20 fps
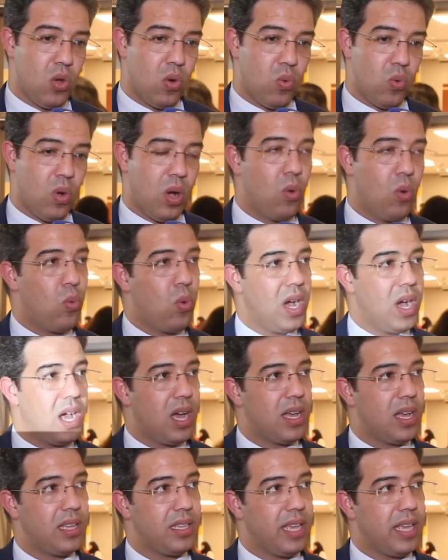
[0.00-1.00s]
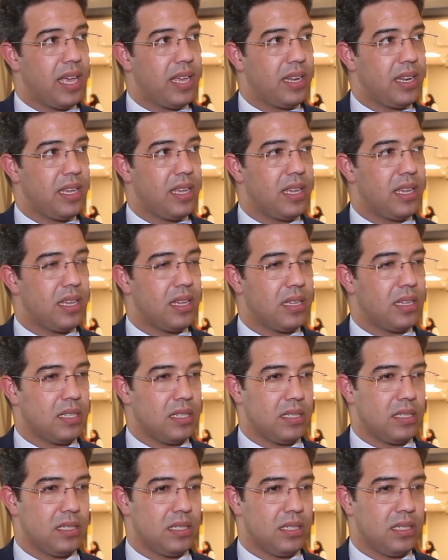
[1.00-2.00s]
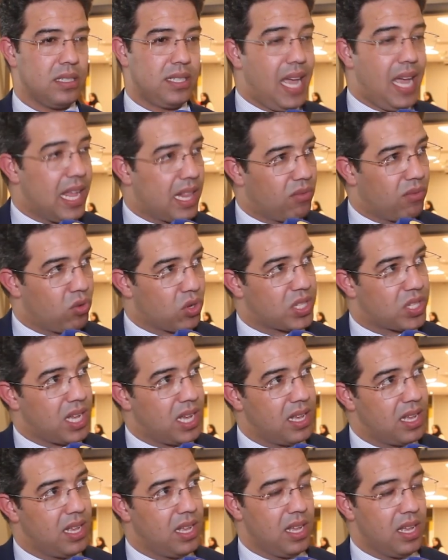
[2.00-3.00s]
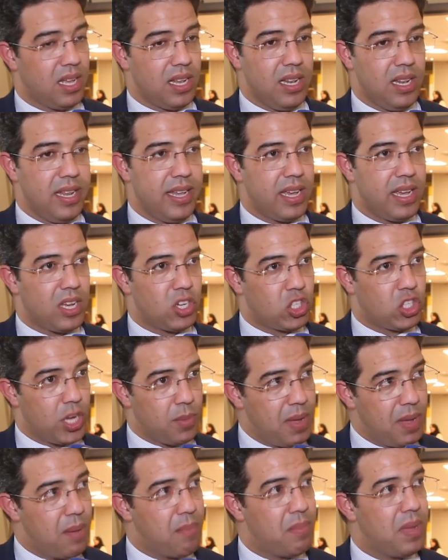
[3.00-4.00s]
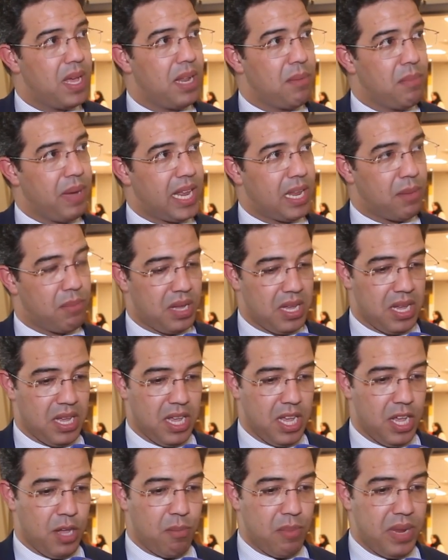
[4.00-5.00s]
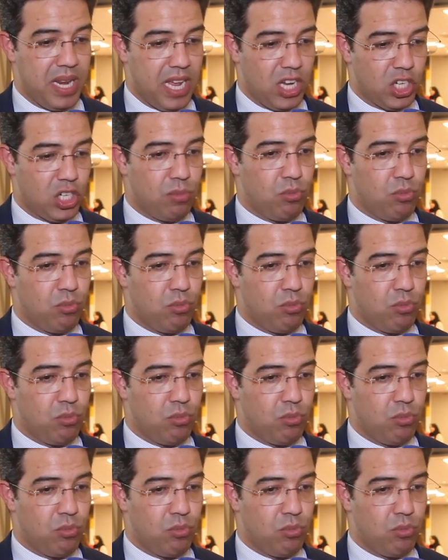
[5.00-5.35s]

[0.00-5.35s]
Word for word: وهو يعني أه، إتاحة الفرصة للشباب المغربي من أجل